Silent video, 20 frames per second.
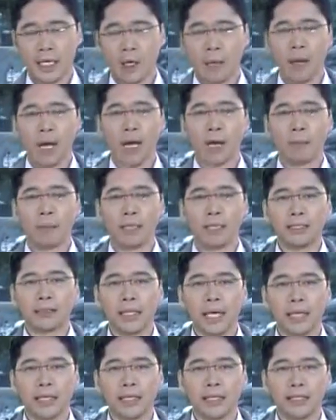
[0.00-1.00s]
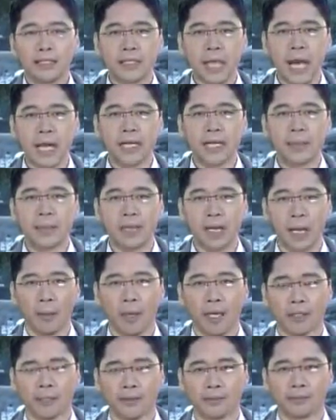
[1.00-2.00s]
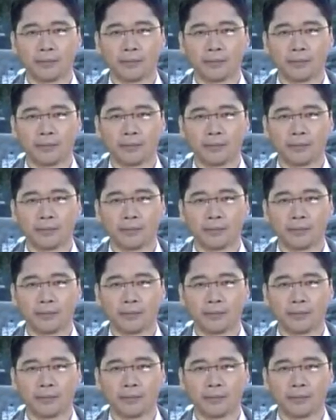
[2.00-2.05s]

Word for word: Yan ang magang balita ni Jackie Manabat.